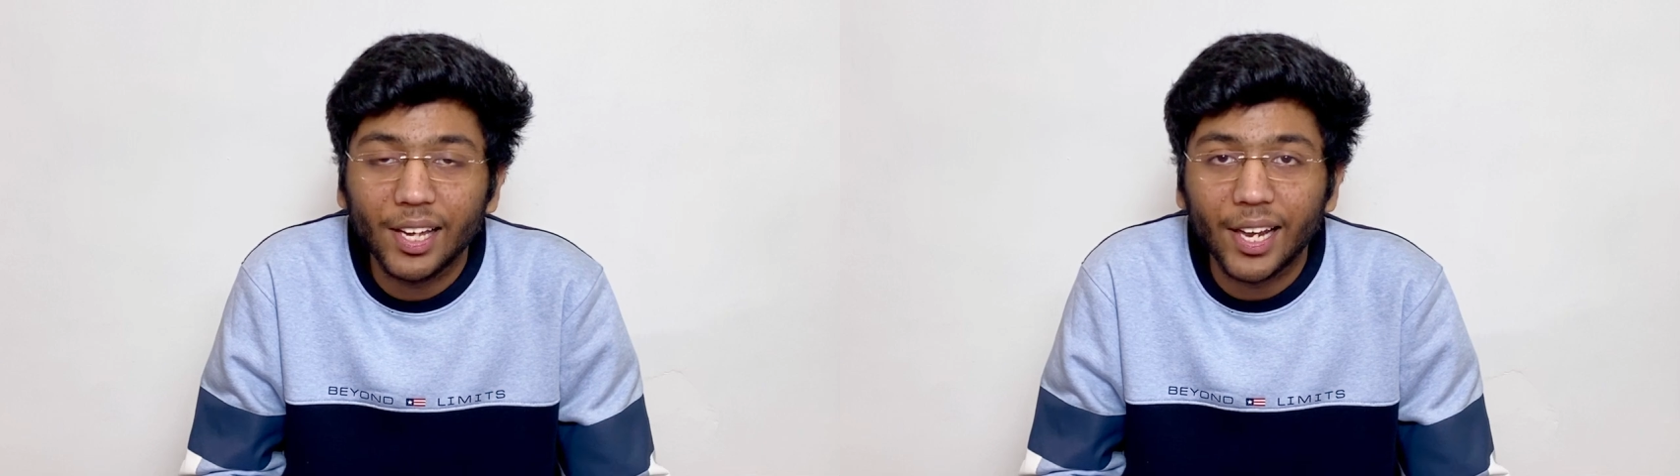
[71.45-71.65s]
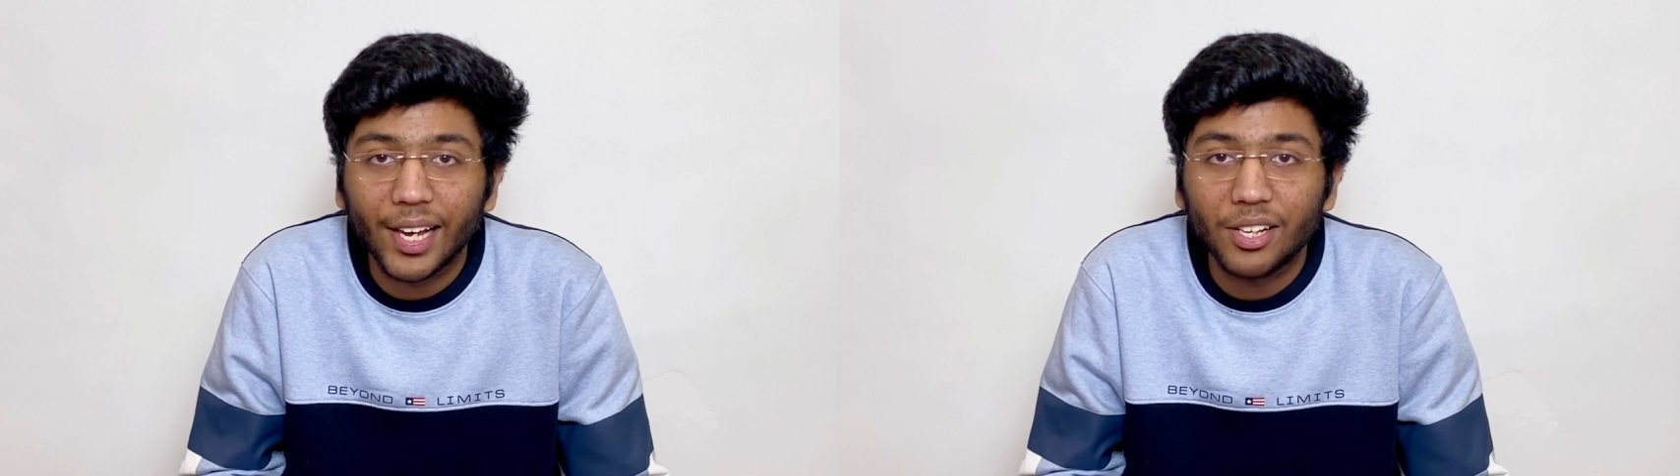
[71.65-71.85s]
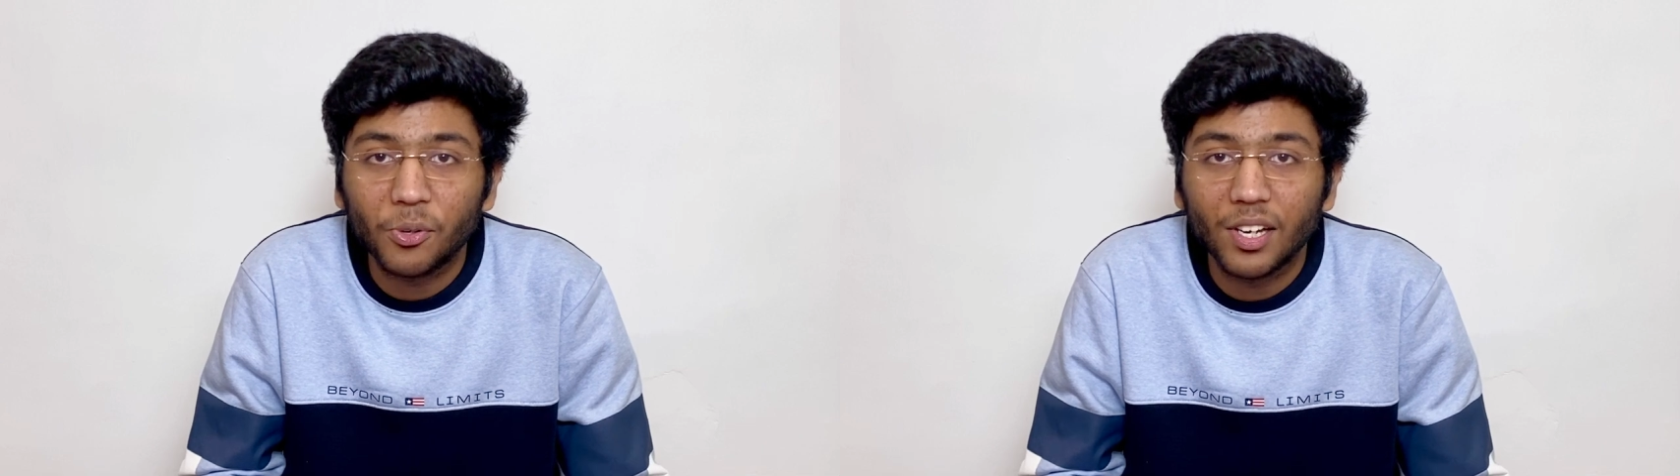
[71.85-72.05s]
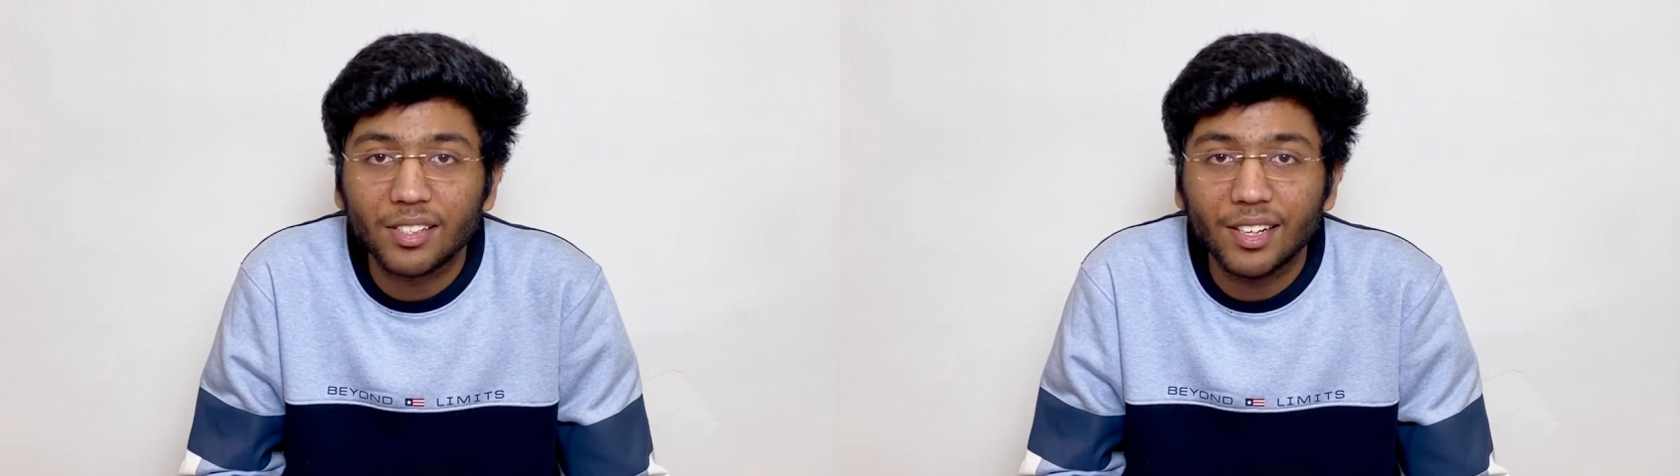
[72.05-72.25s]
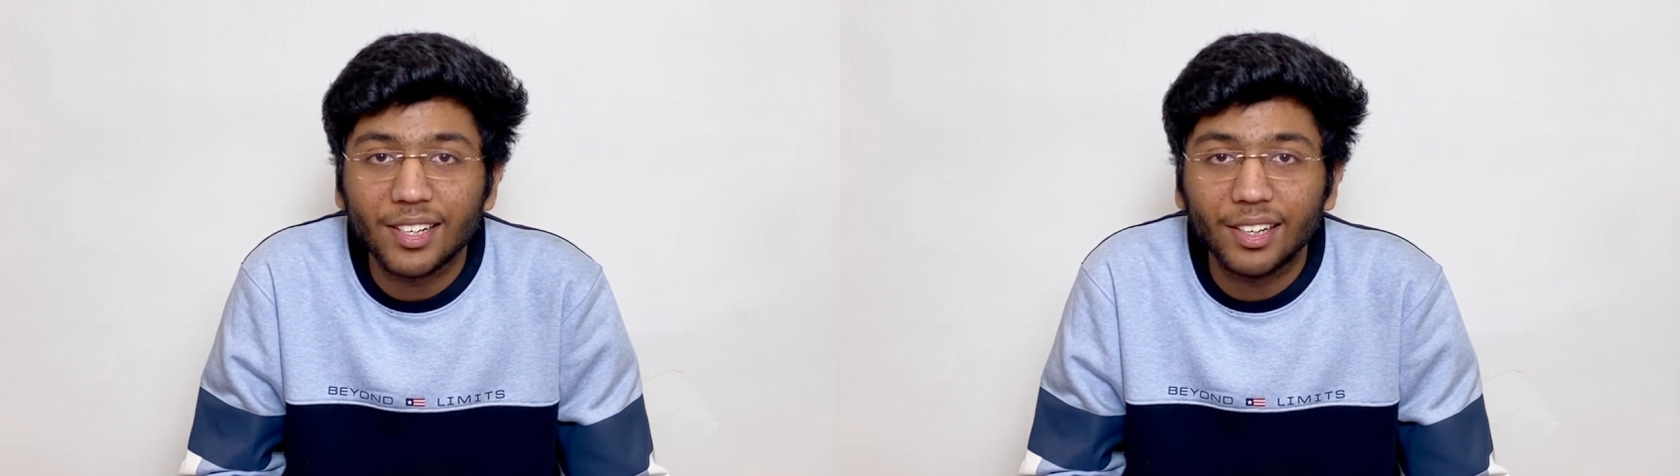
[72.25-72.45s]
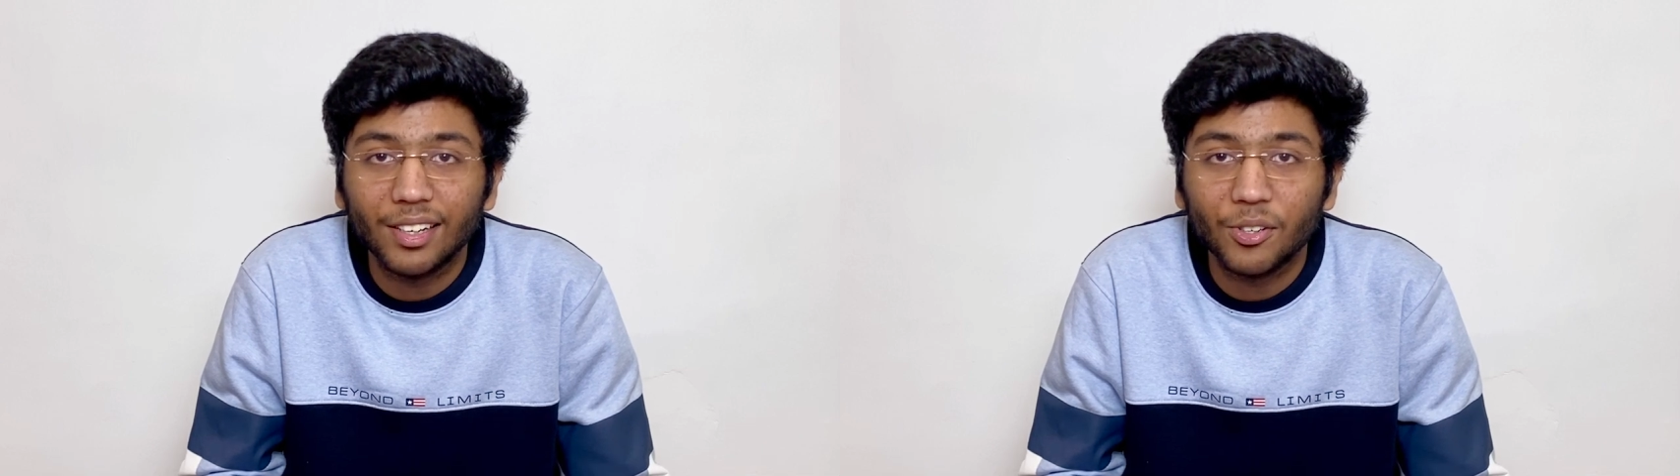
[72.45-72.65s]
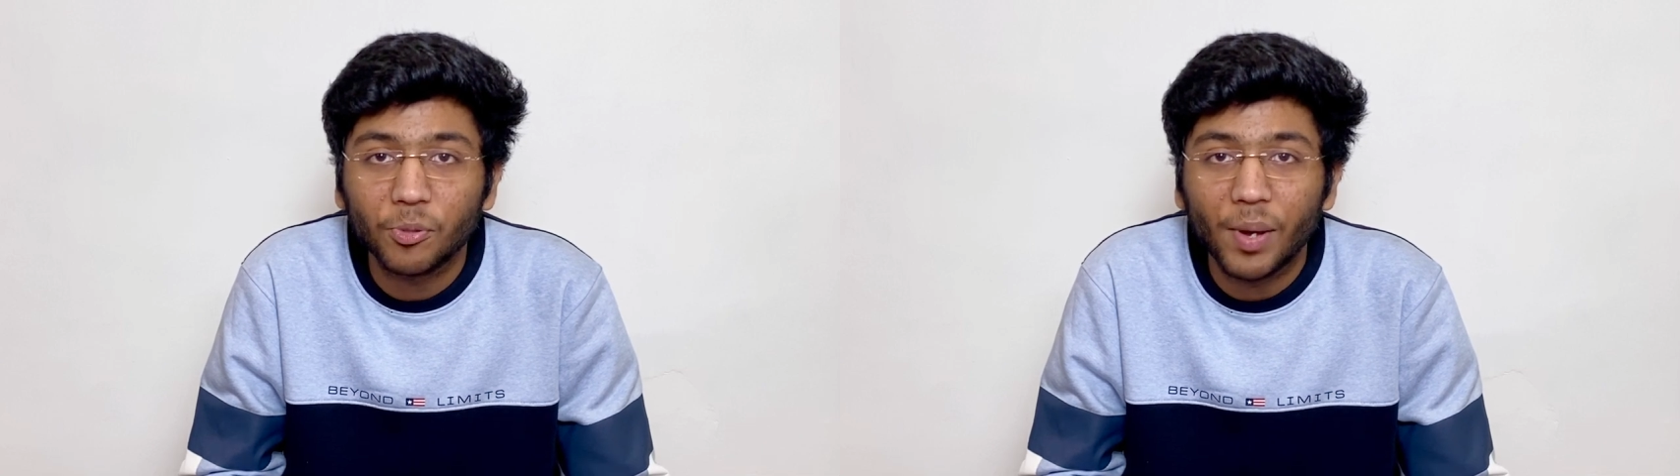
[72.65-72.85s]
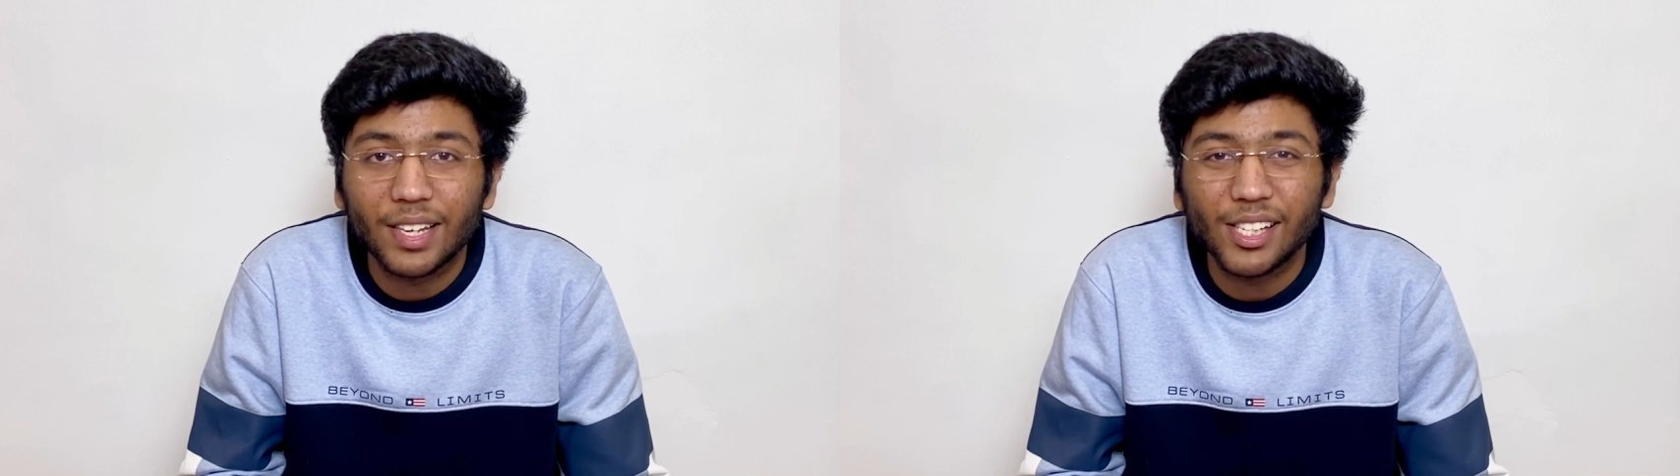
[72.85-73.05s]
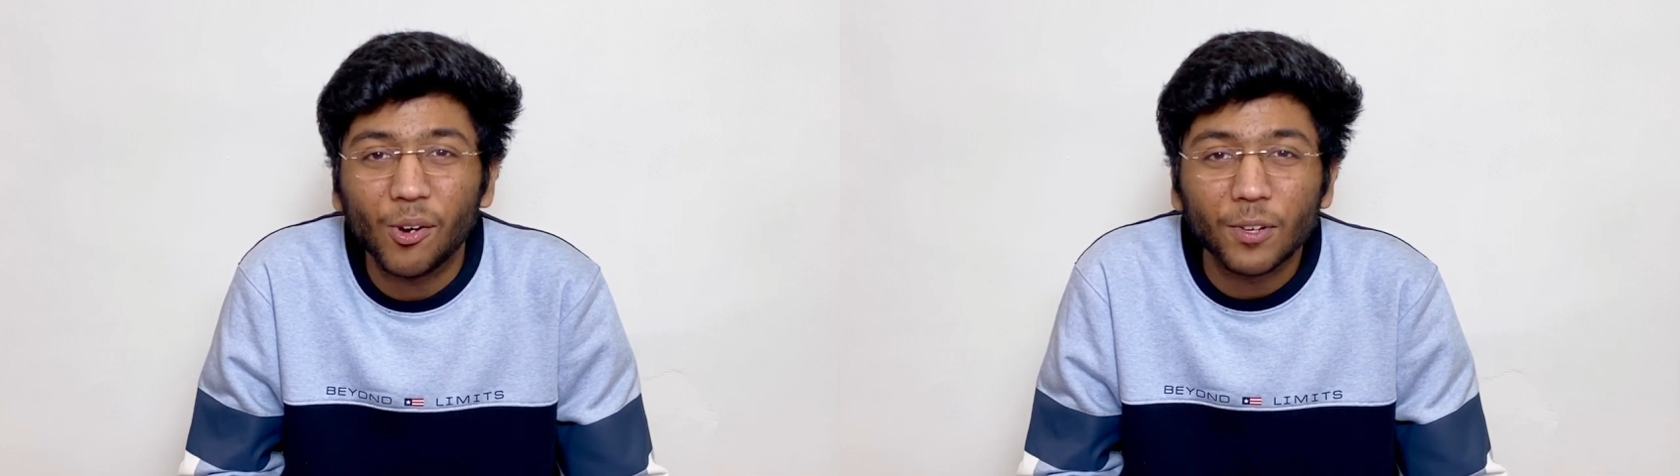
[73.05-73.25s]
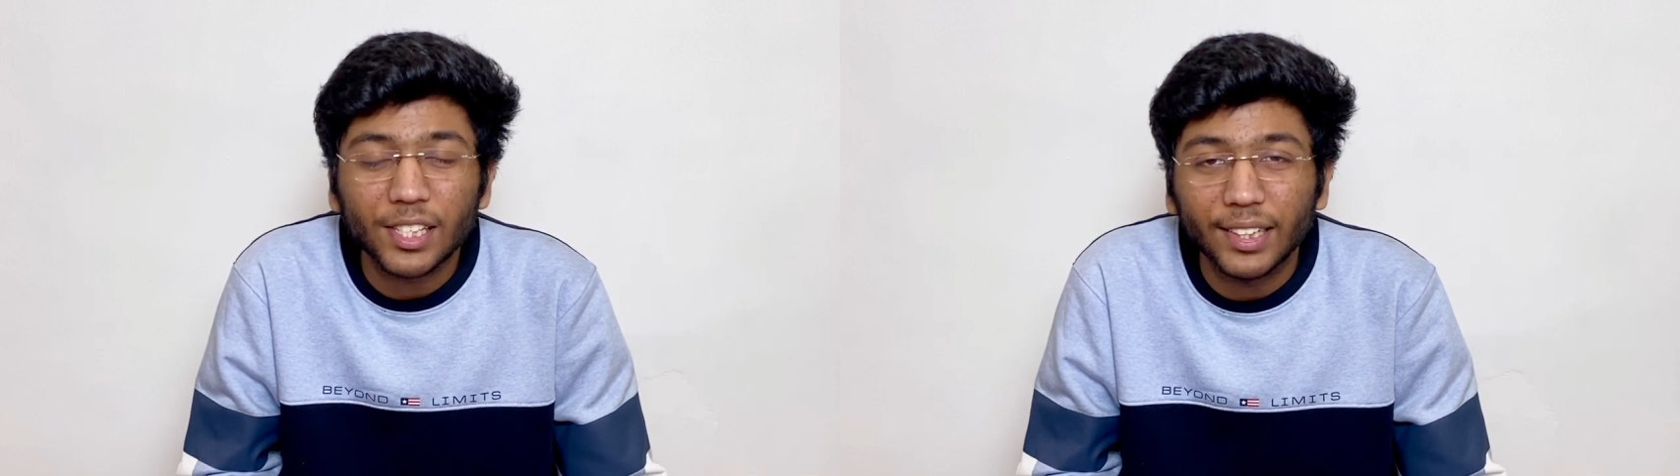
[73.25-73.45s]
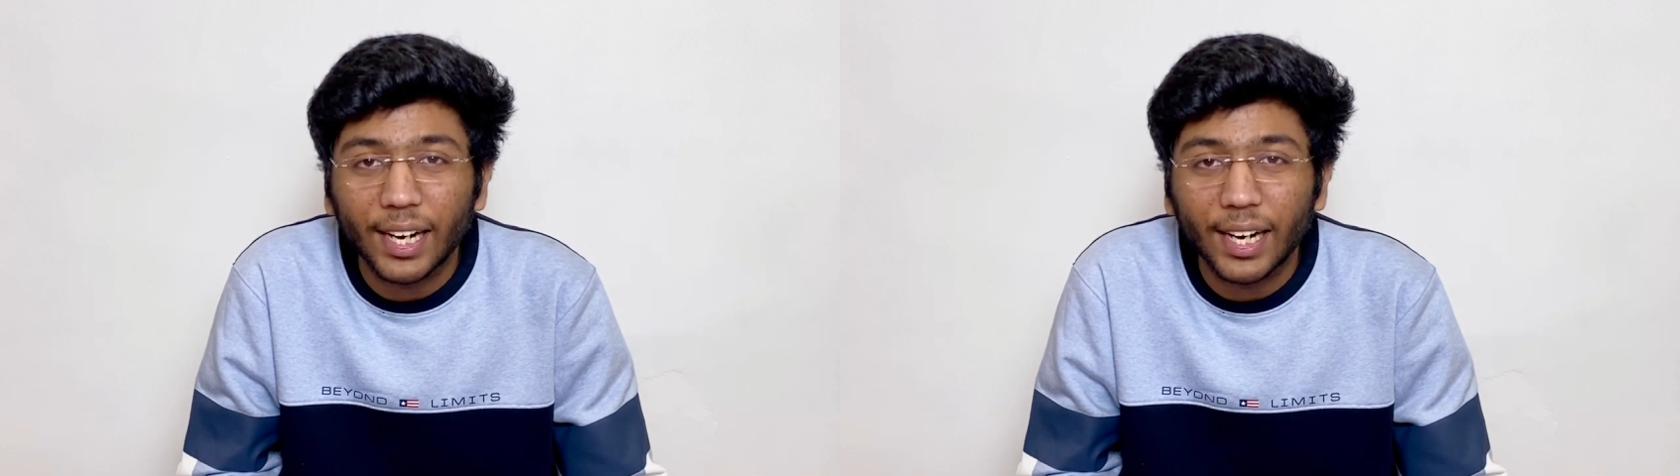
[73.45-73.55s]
यार एक एजुकेशनल चैनल है उसमें ऐसी कौन सा